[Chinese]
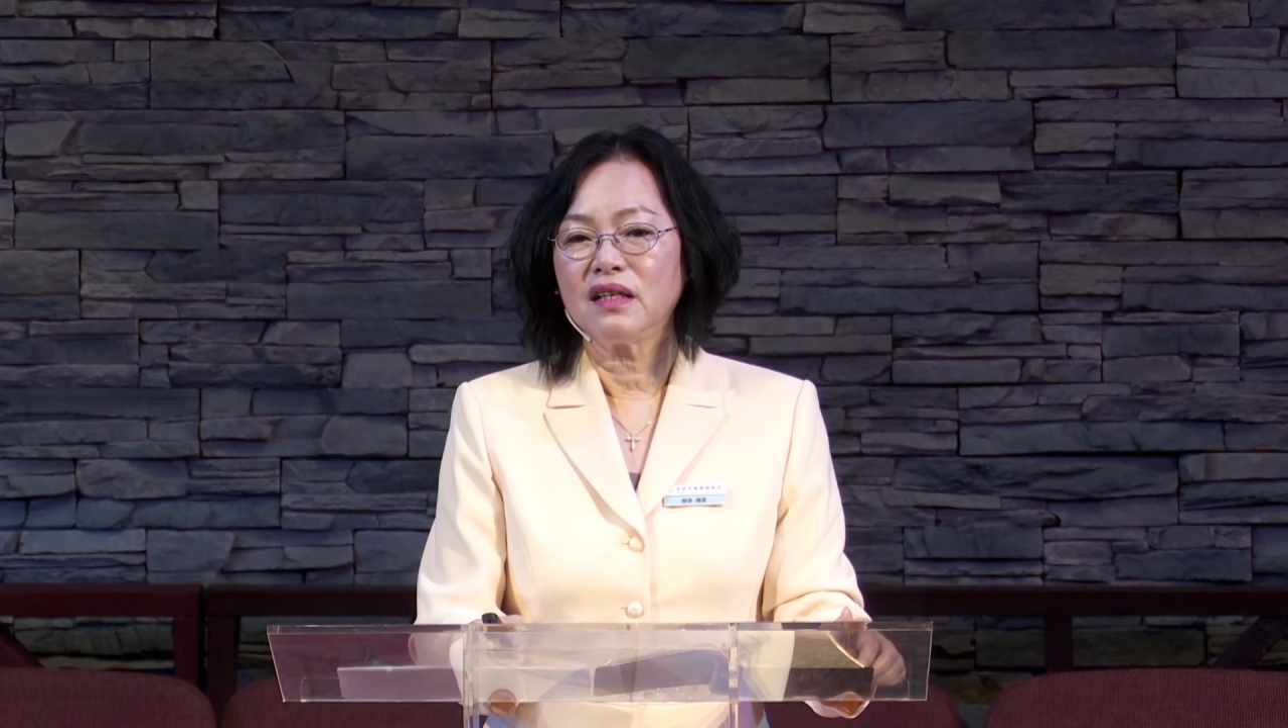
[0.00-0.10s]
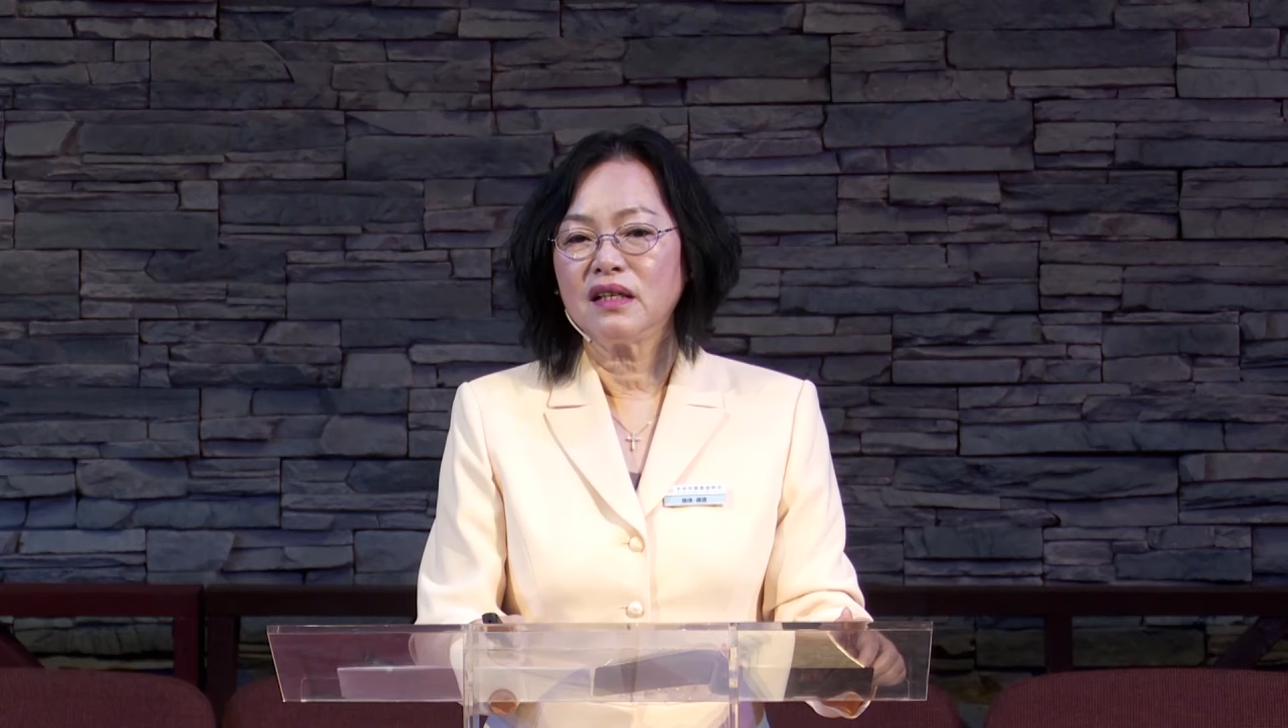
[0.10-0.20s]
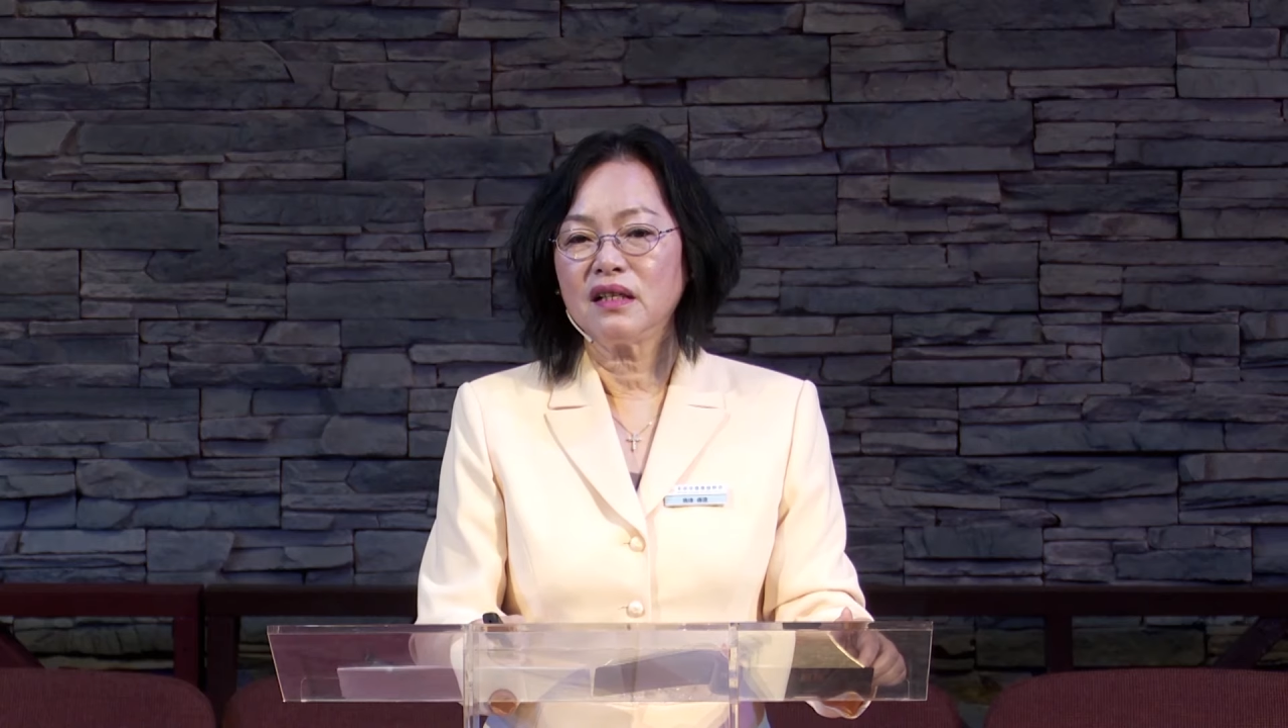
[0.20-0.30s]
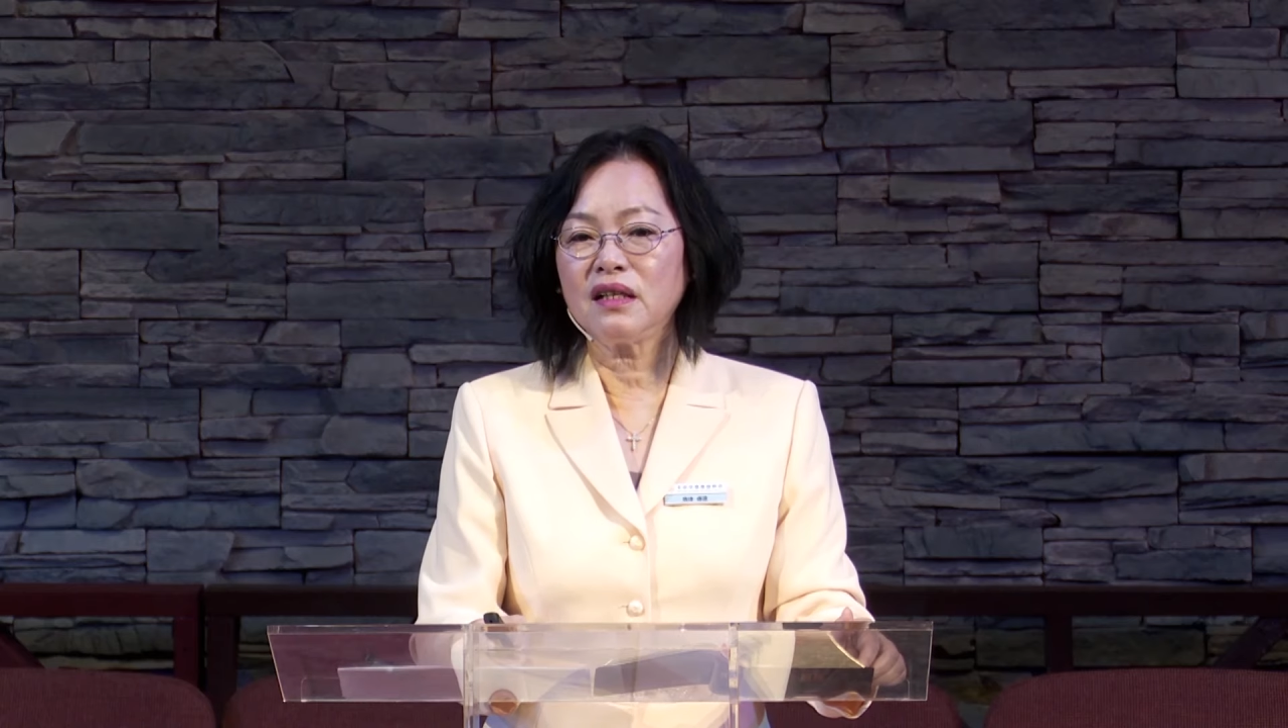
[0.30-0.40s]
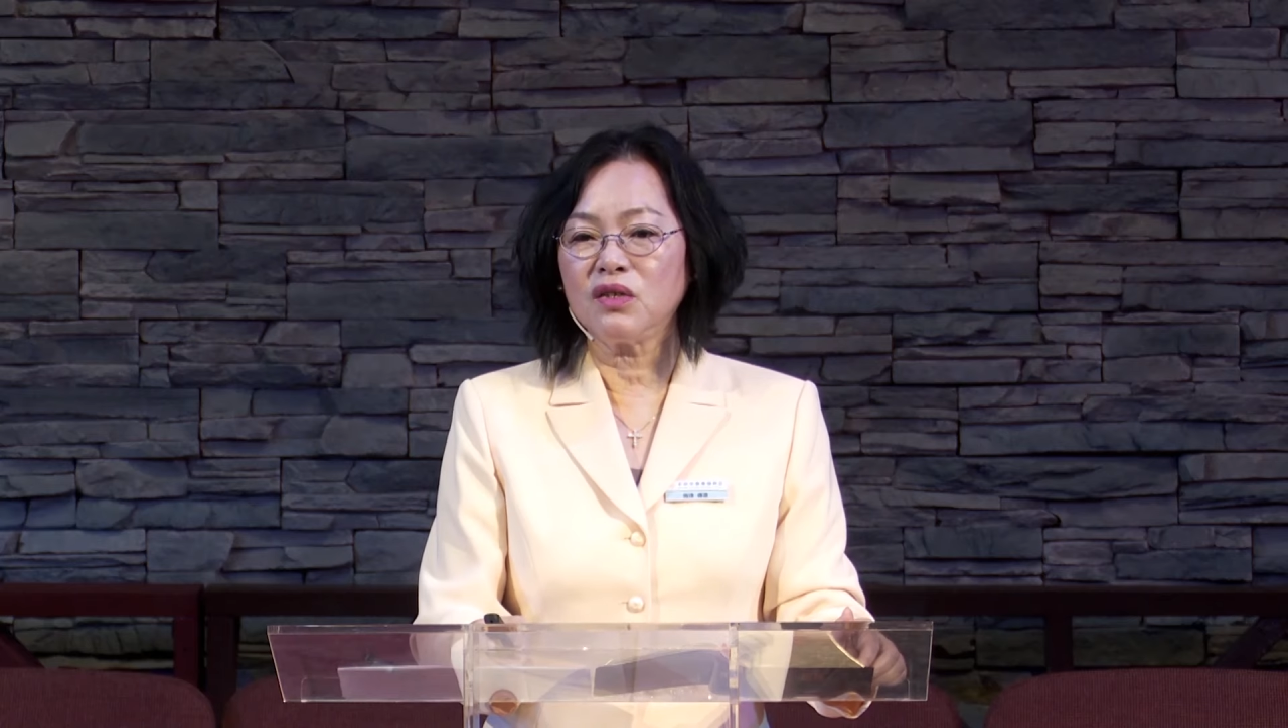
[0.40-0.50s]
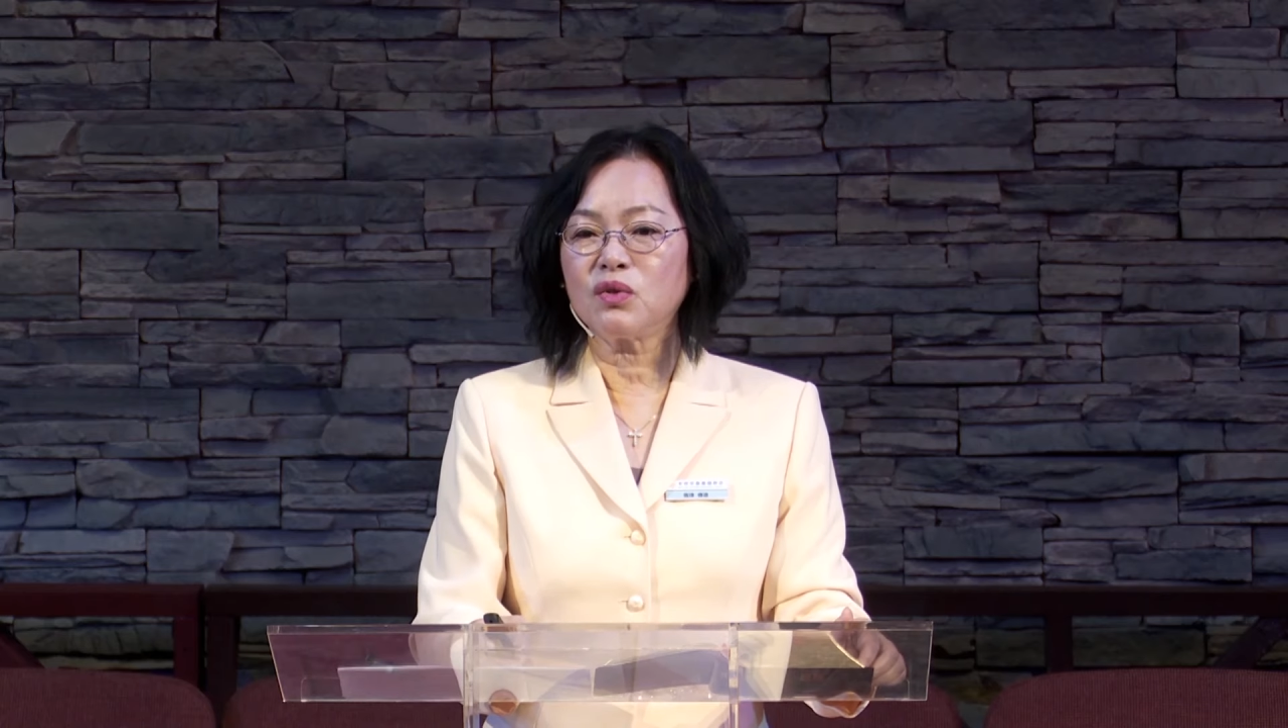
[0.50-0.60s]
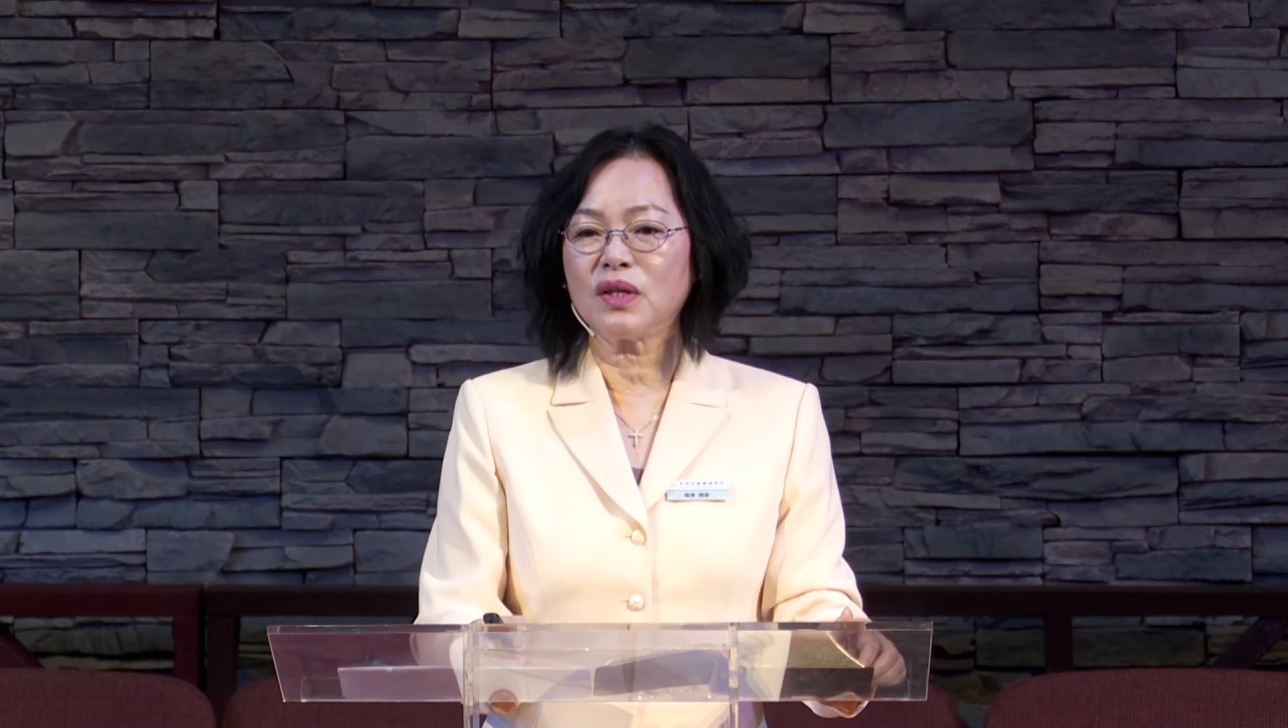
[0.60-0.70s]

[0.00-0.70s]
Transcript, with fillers: 那你说